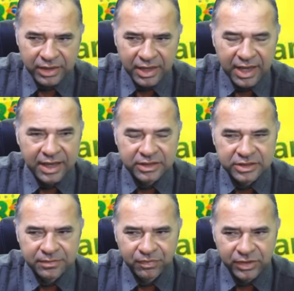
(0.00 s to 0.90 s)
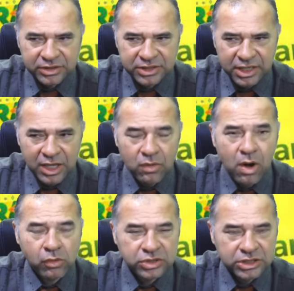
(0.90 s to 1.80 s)
Reais, isso aqui é um
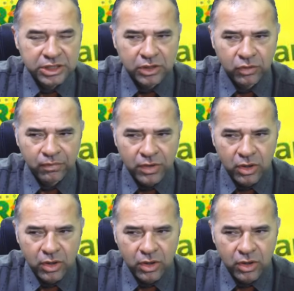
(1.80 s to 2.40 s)
auxílio